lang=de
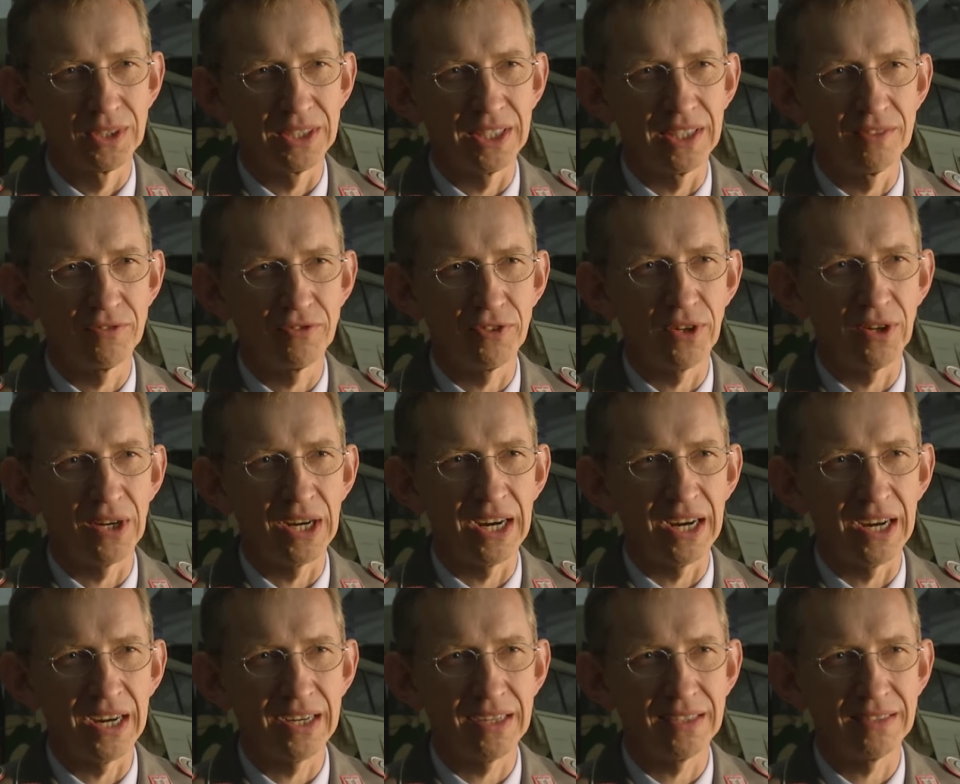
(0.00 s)
Die
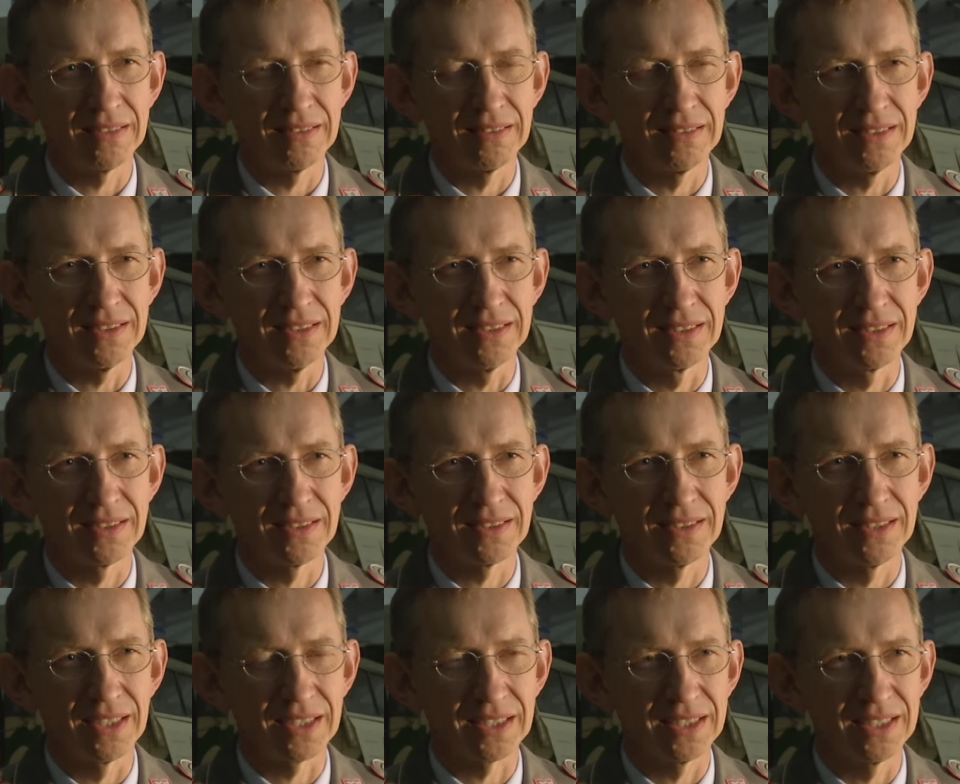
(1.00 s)
NVA
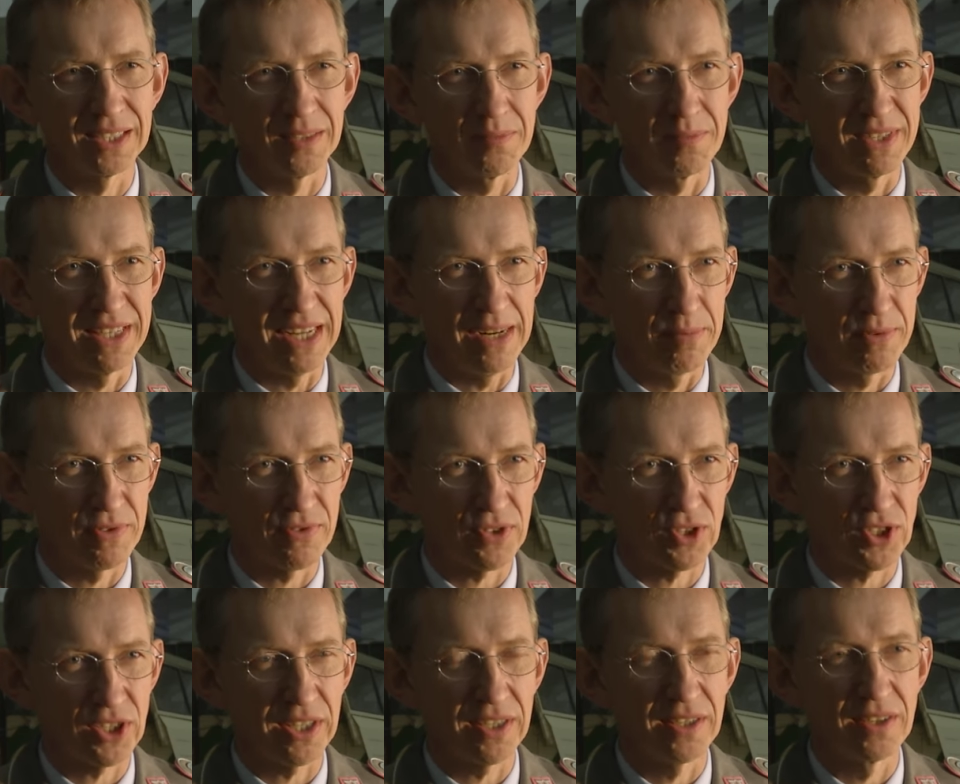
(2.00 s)
ist nach ihrem
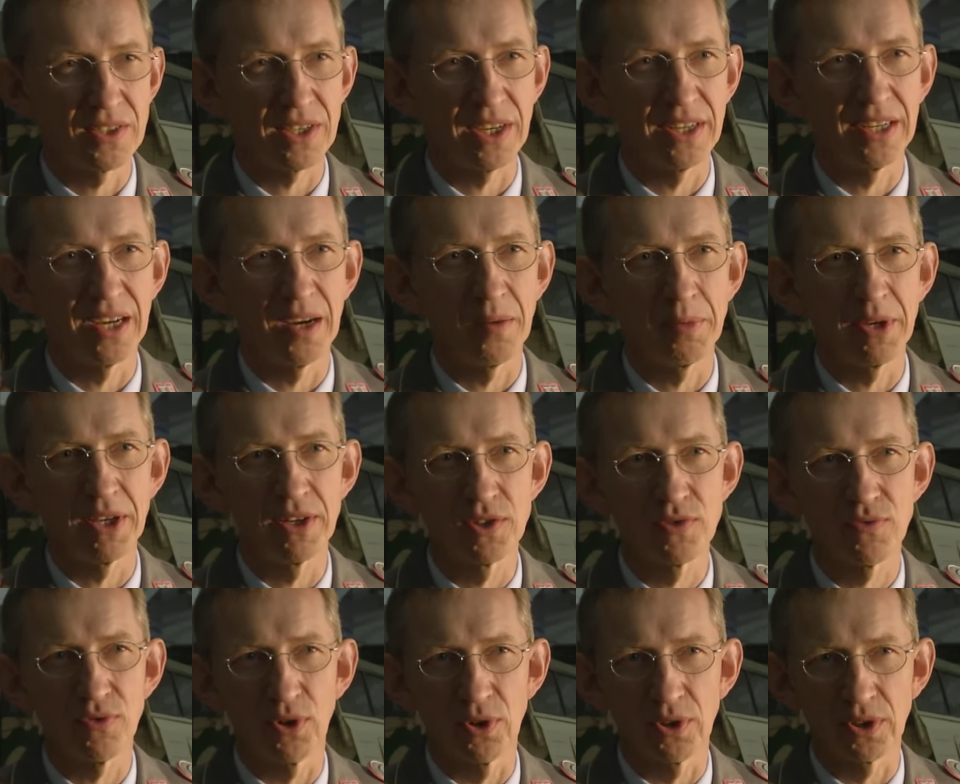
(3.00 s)
Selbstverständnis eine Armee
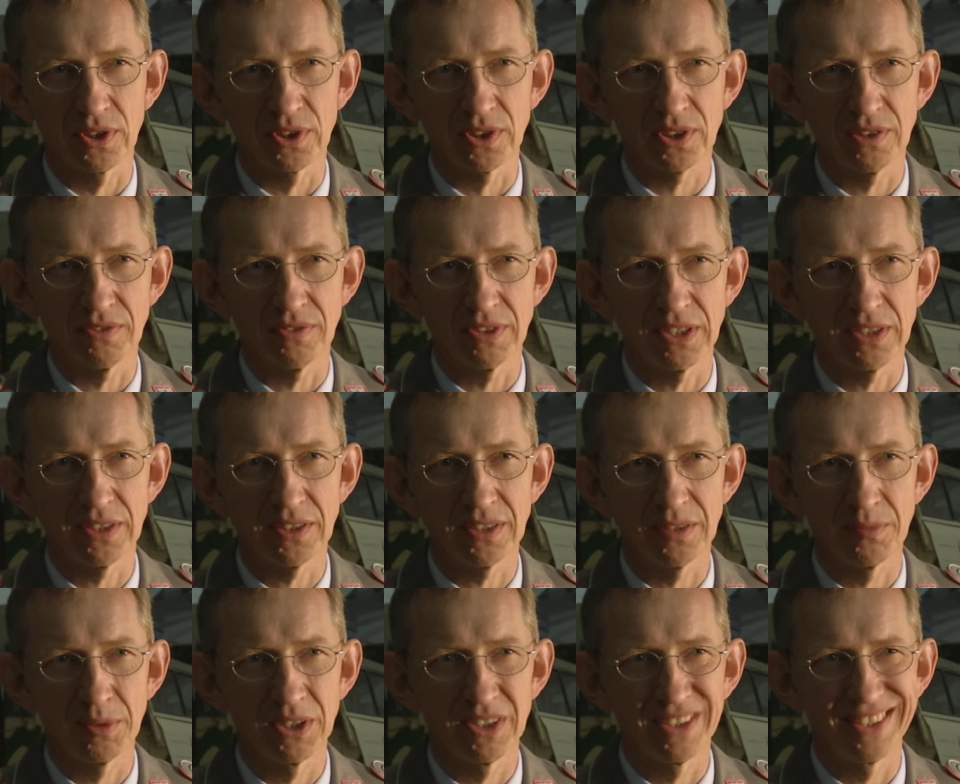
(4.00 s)
des Volkes gewesen,
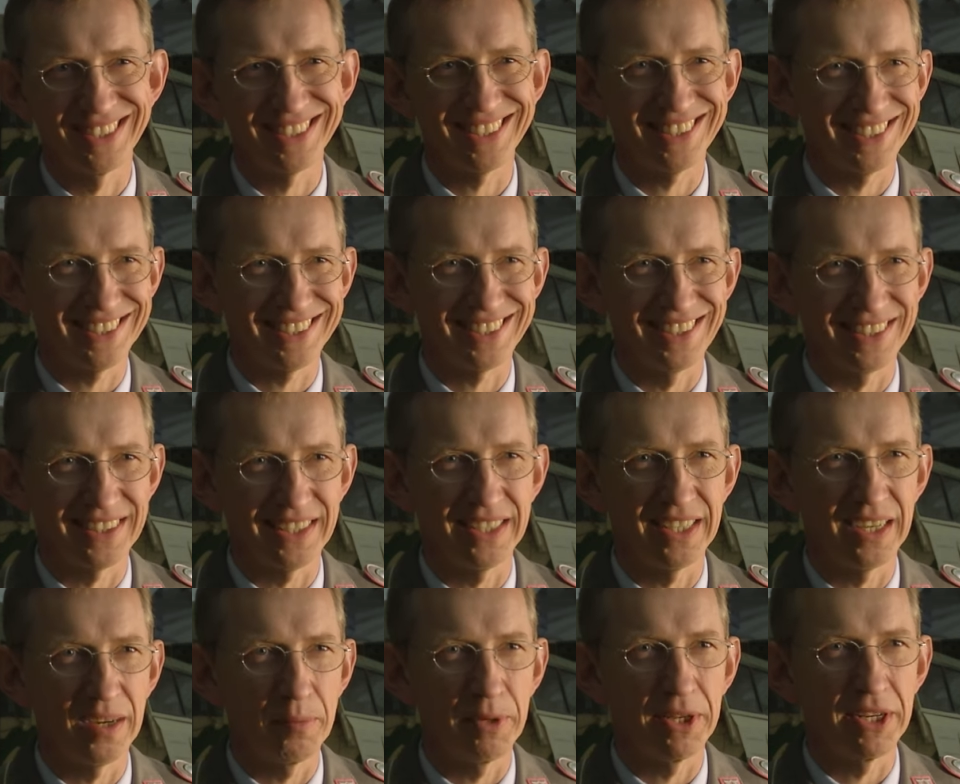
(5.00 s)
aber sie ist tatsächlich
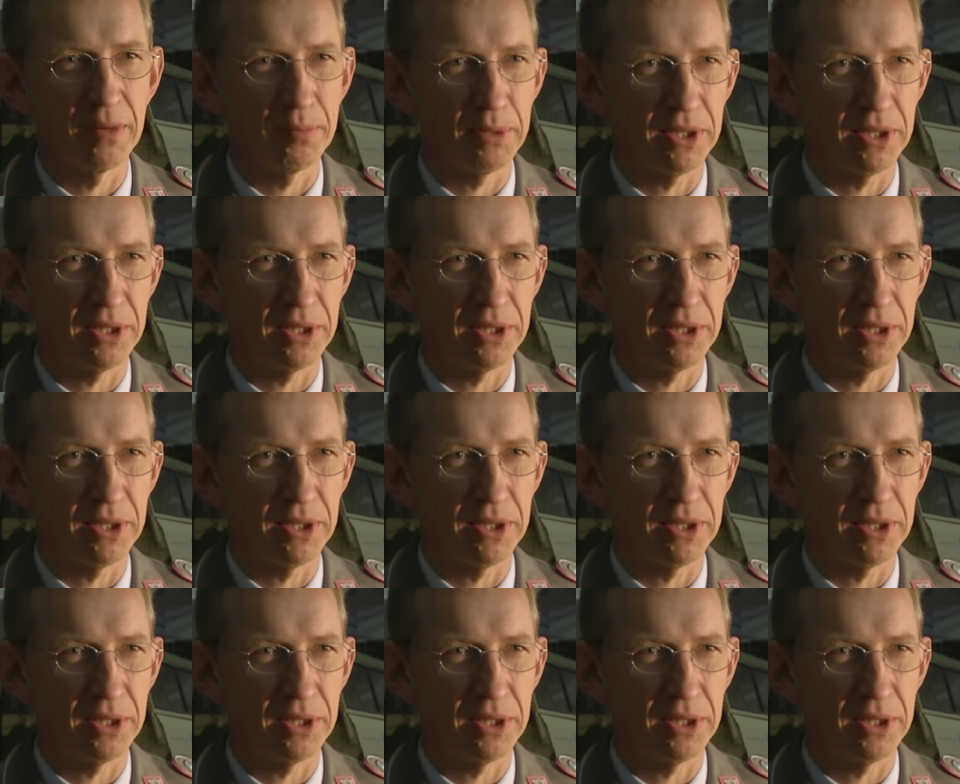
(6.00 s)
eine Armee der